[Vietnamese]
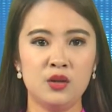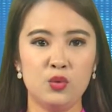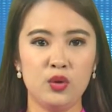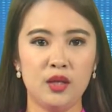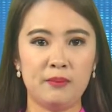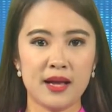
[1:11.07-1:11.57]

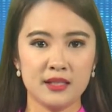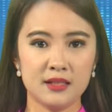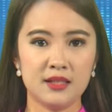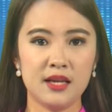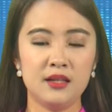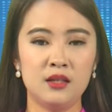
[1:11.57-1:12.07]
Ủy ban Nhân
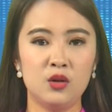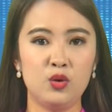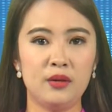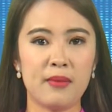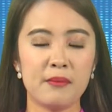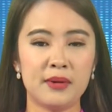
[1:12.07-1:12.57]
dân, Ủy
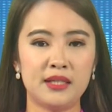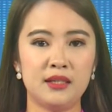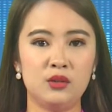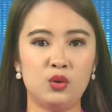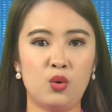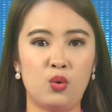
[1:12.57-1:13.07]
ban Mặt trận
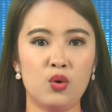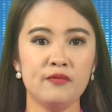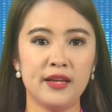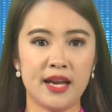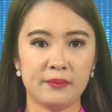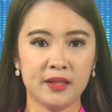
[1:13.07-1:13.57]
Tổ quốc
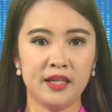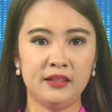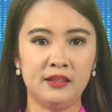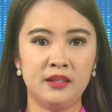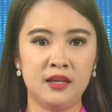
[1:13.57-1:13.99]
Việt Nam tỉnh,